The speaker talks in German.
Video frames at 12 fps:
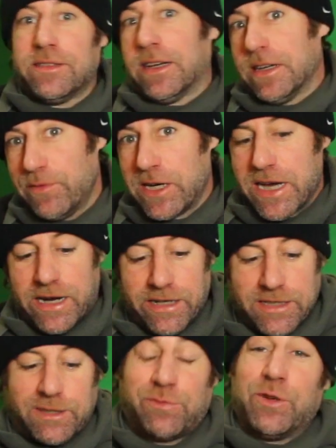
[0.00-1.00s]
Dann nehmen wir die
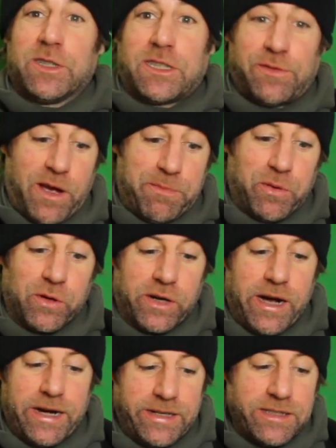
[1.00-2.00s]
1 für
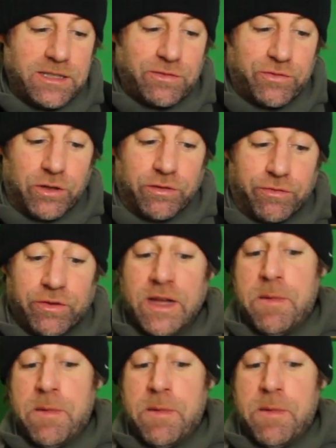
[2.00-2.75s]
2.15.